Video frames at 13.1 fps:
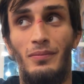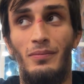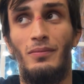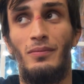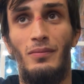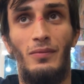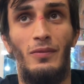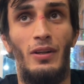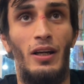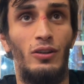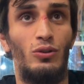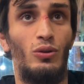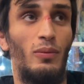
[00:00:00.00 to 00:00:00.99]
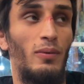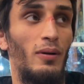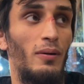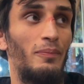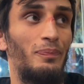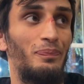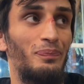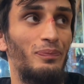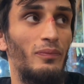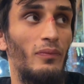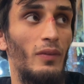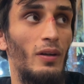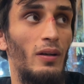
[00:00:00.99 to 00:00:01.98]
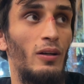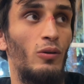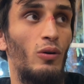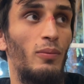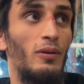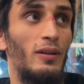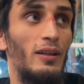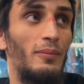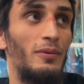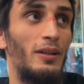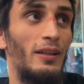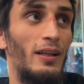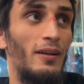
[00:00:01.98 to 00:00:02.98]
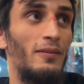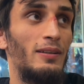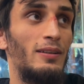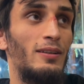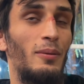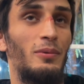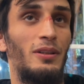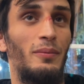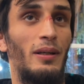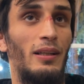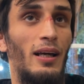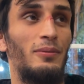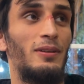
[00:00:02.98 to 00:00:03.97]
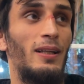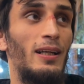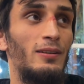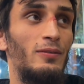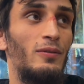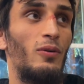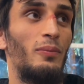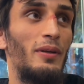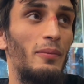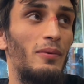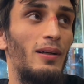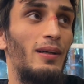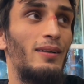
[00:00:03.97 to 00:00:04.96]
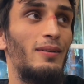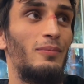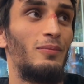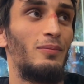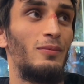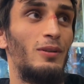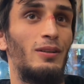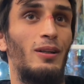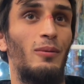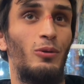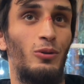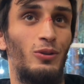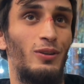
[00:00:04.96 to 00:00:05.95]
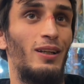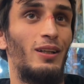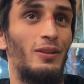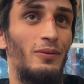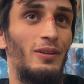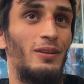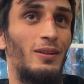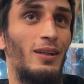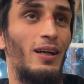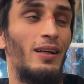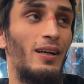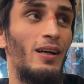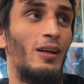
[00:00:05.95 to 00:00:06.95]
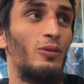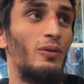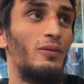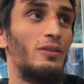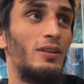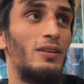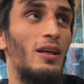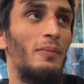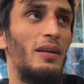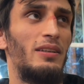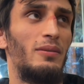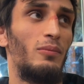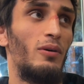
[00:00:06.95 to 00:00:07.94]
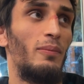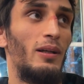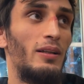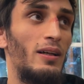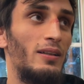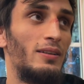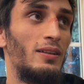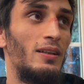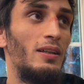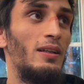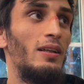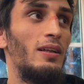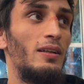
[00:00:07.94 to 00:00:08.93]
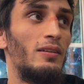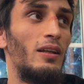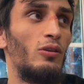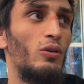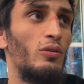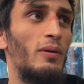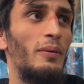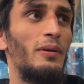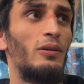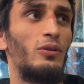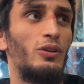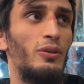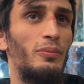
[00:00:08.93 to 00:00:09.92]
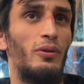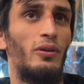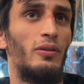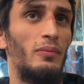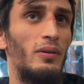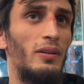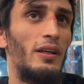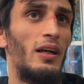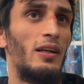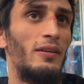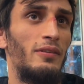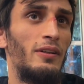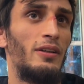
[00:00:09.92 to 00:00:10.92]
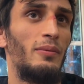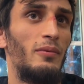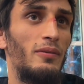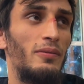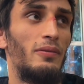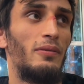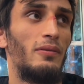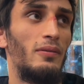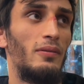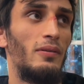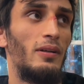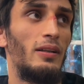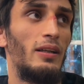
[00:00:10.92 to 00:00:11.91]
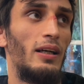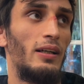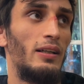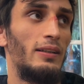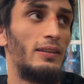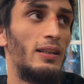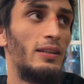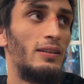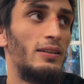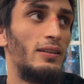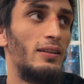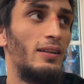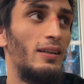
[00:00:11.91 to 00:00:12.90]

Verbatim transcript: не особо легко было там тренироваться, там семейные обстоятельства у меня были ты сам тоже знаешь, видел, как я готовился. Там один бой подрался. На тот момент он чемпионом был, Яков Викимов, этой организации.